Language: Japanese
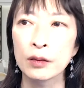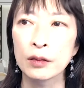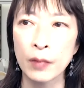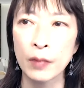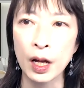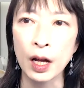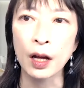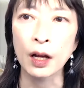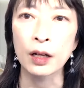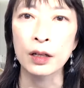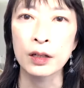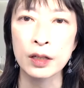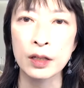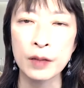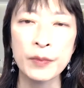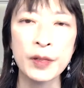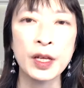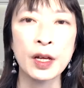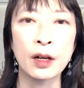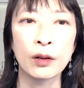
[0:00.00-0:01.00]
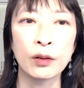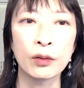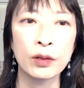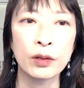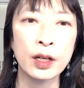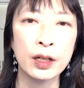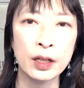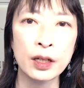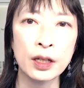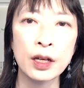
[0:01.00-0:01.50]
まあ、セミナーを
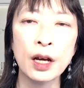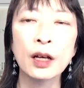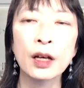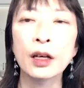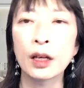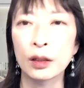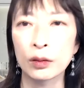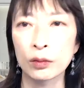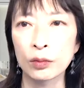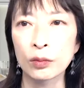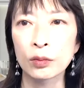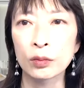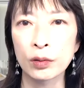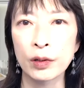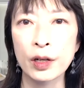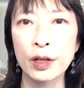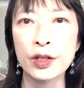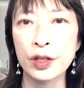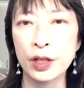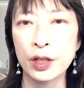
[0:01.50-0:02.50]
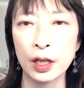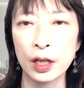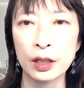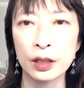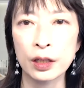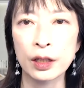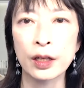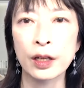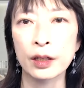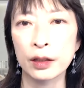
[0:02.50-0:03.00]
やり、アンケートを取らせて
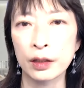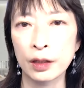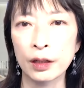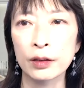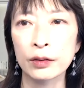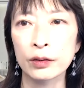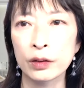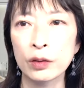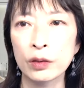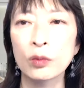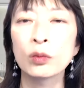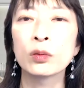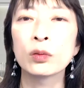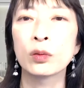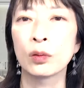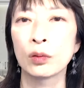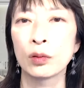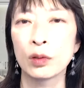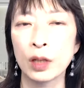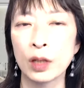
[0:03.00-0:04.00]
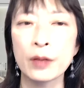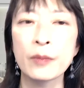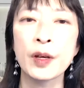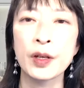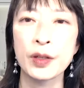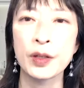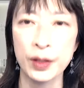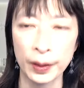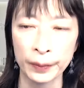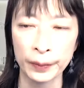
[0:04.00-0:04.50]
いただいたっていうことをやり
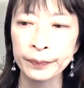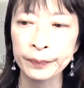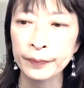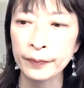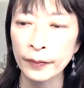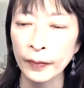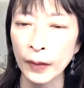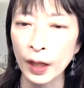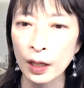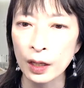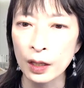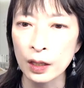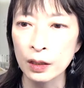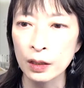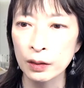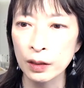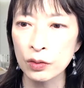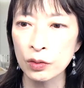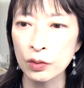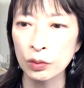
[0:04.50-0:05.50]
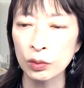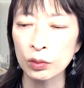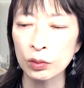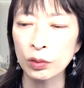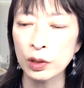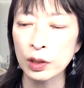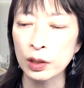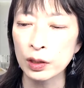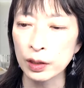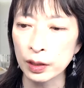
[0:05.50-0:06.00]
ました。で、その
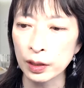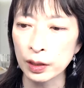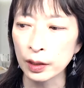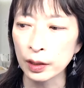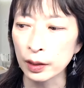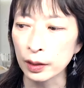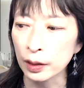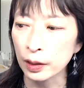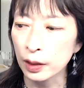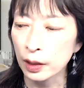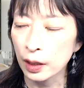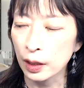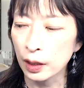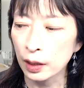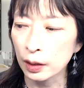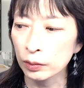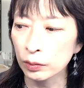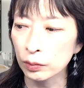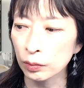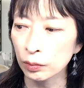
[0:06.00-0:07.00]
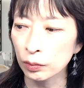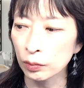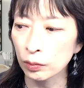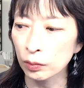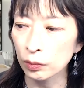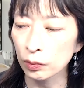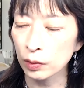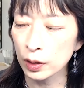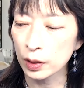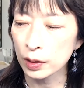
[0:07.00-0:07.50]
時に、えっ
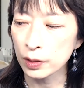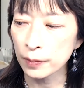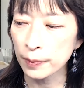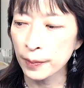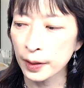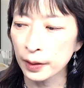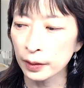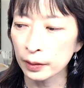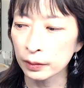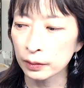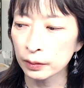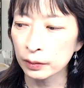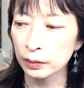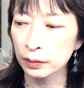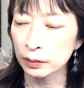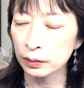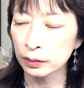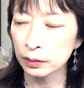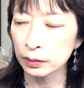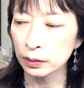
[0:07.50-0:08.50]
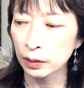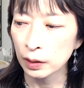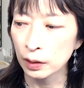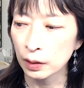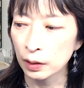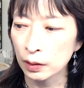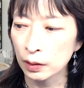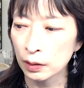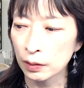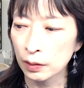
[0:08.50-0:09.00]
と、一番
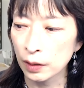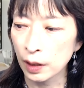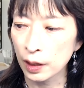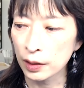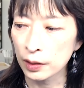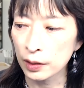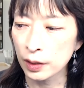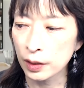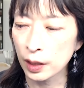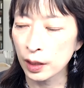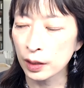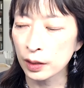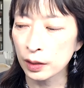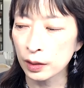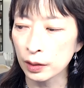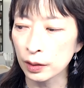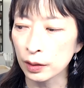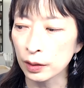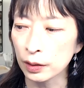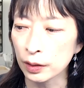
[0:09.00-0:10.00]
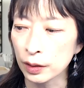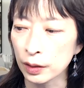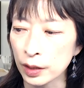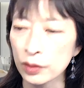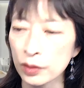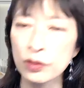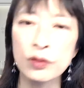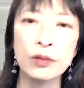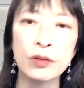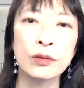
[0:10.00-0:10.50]
最盛期
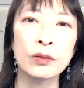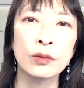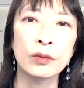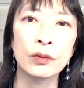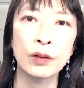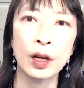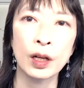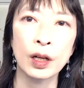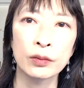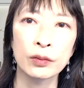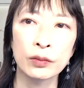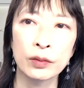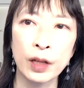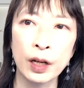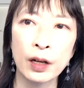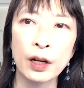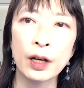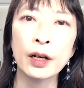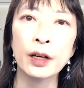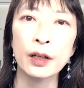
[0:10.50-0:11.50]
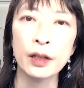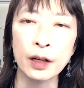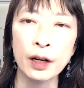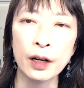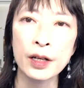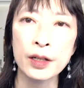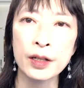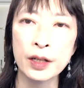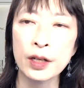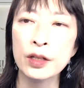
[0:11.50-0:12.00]
人数、あの、何回かね、
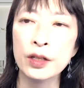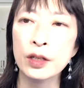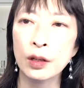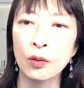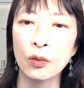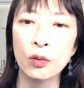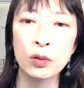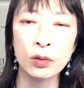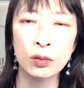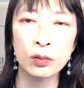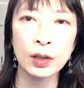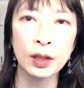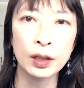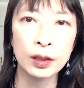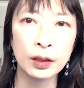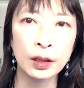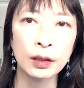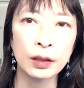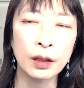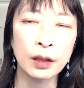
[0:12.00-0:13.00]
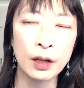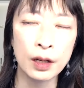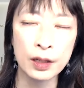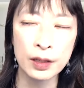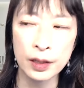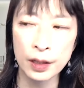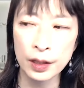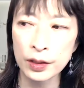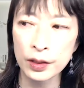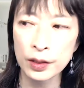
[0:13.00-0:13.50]
開催して、好評だったんで開
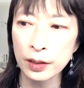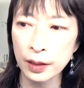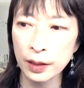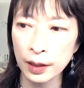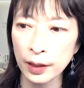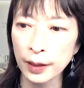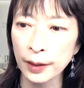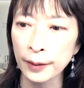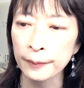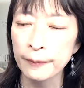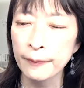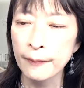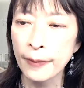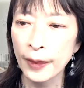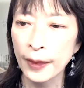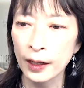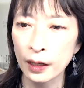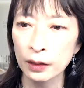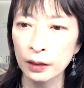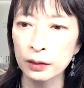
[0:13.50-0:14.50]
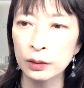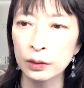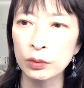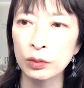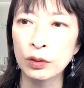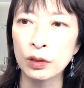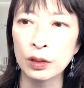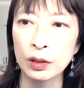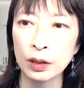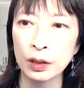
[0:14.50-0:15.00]
催して、やった
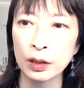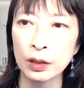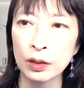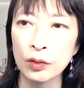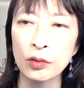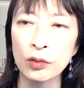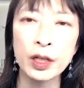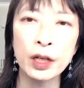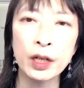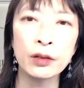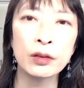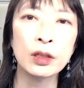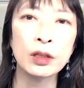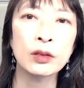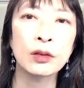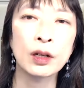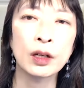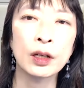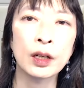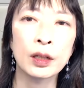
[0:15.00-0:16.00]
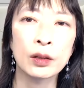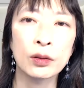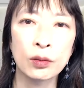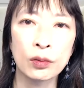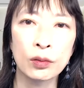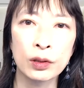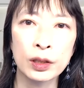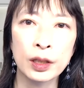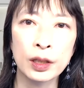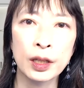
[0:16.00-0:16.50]
時に400人の
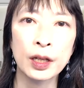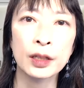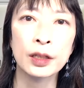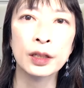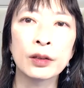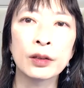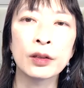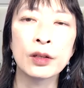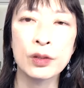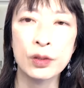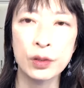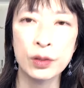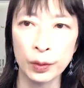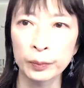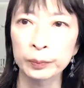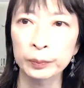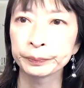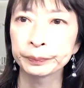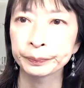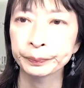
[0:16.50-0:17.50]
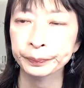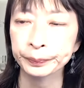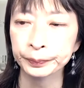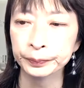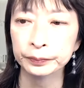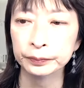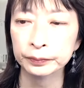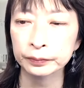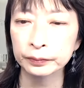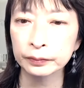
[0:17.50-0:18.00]
アンケートをいただんですよ。
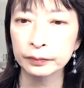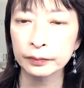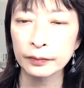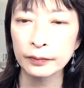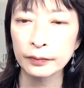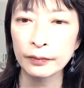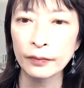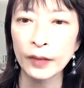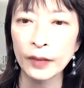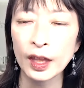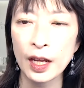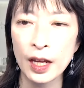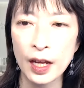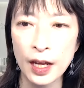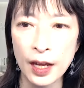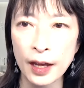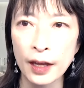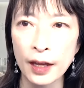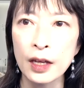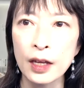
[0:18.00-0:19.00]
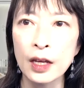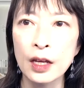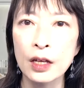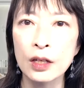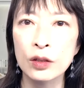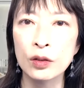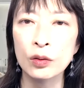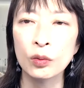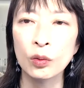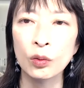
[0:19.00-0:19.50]
で、
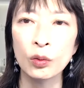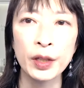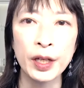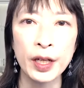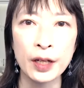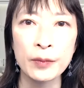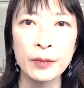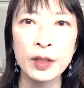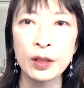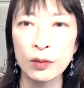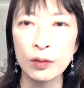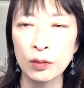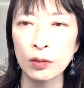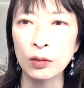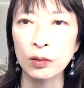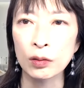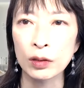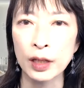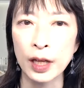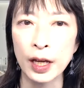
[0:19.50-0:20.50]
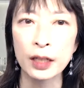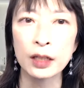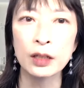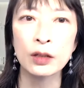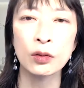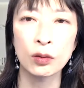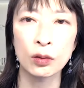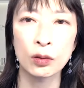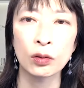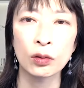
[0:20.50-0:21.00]
そのお悩みの内
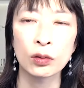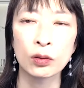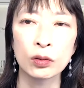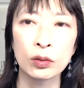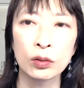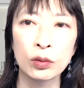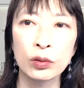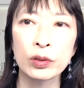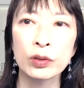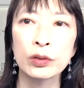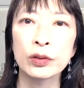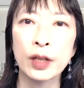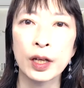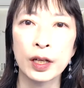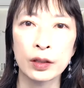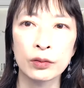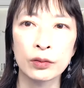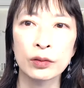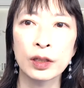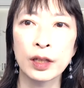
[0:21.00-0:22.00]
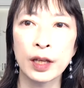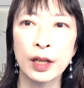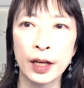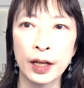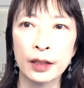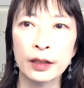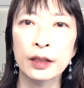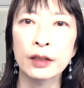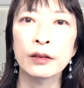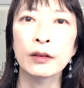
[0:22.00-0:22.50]
容、どういう内容で
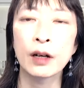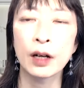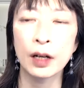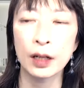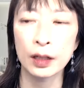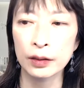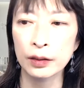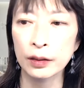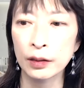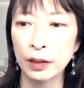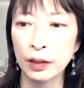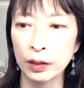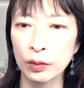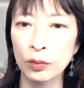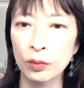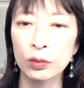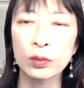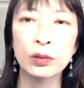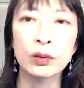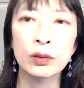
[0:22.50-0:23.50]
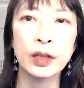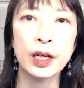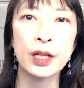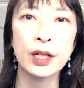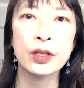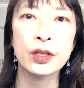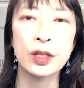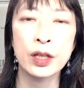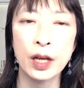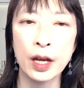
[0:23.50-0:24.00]
悩んでるかっていうことに
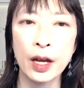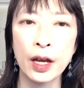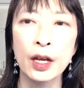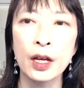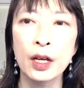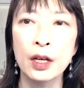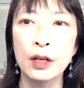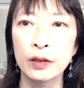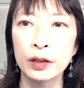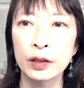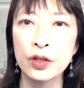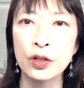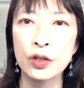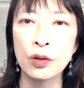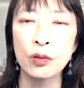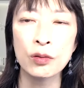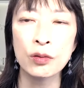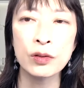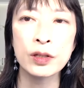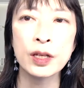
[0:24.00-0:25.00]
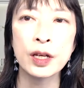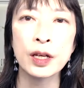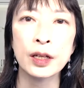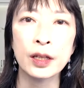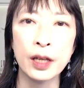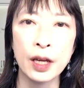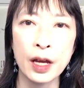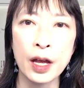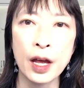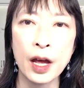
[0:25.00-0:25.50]
対して、私音
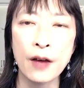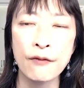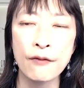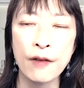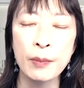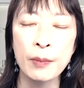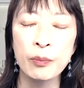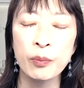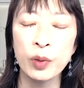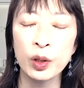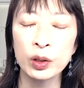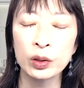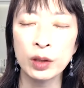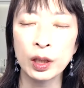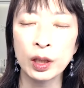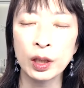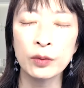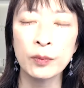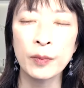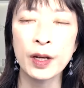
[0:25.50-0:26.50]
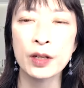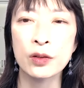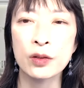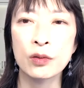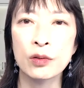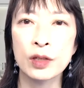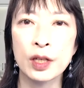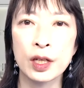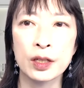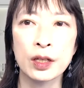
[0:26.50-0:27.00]
声で
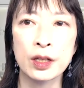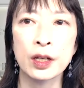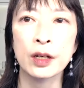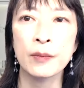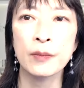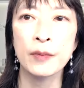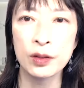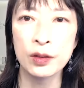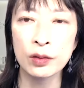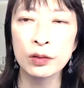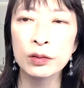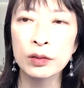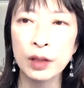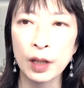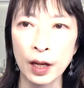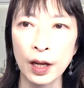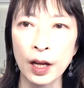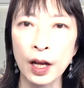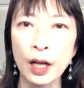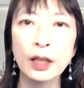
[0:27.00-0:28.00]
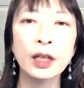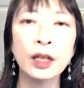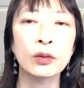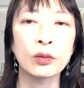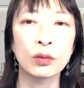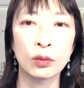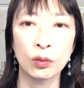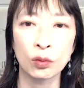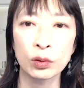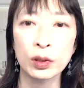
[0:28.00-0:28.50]
ワンポイントアドバイスを差し上げますって
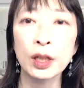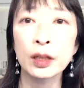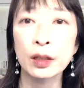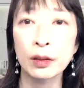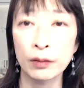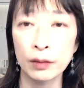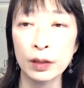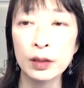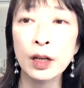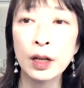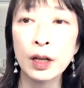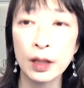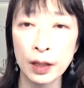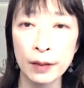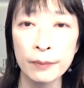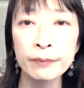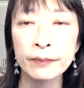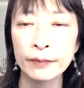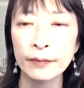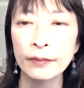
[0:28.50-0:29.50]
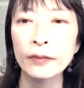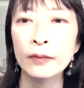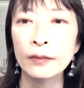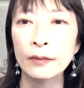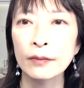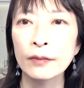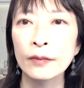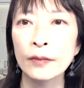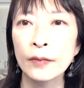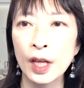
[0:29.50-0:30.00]
アンケートに答えてくれたらね。
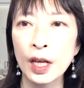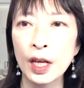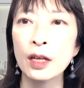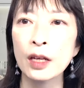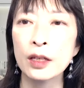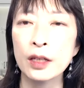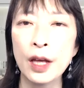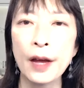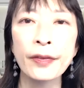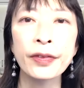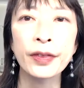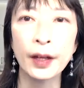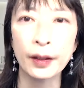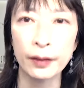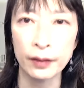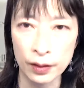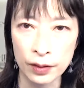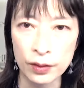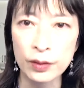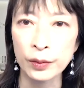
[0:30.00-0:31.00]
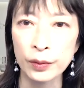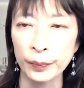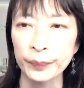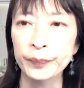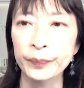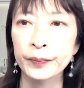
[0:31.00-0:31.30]
で、やったんですよ。